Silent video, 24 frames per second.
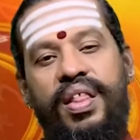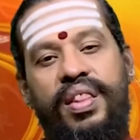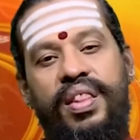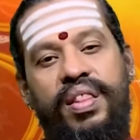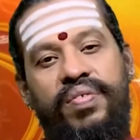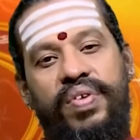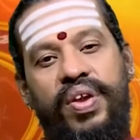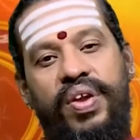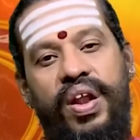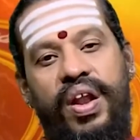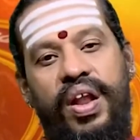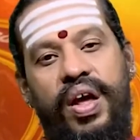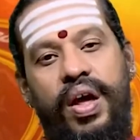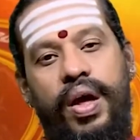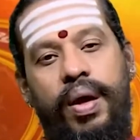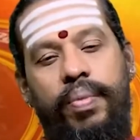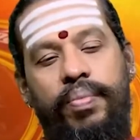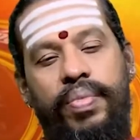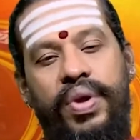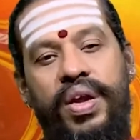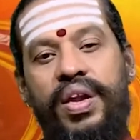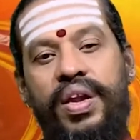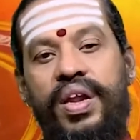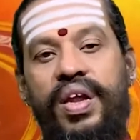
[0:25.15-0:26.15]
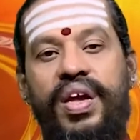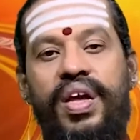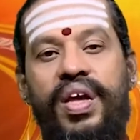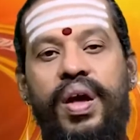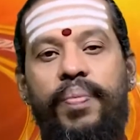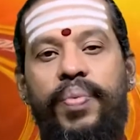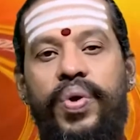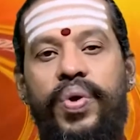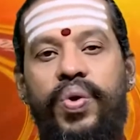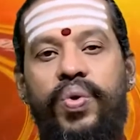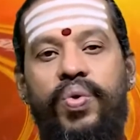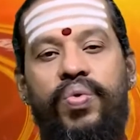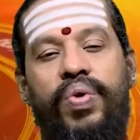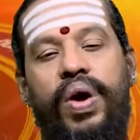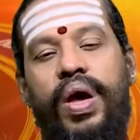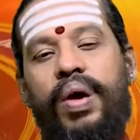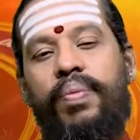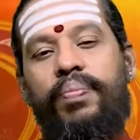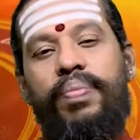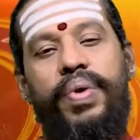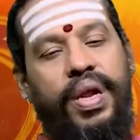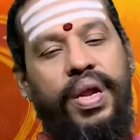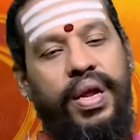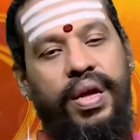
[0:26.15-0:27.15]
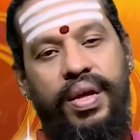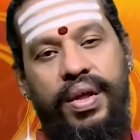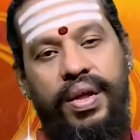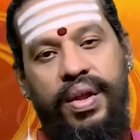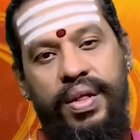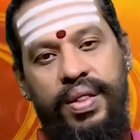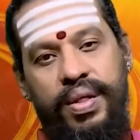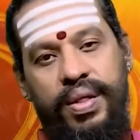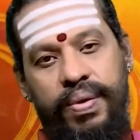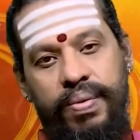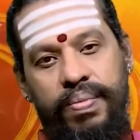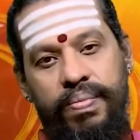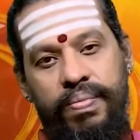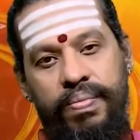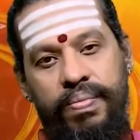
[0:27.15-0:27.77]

அடைந்து விடலாம் இன்றைக்கு அப்படி ஒரு வாய்ப்பு இருக்கிறது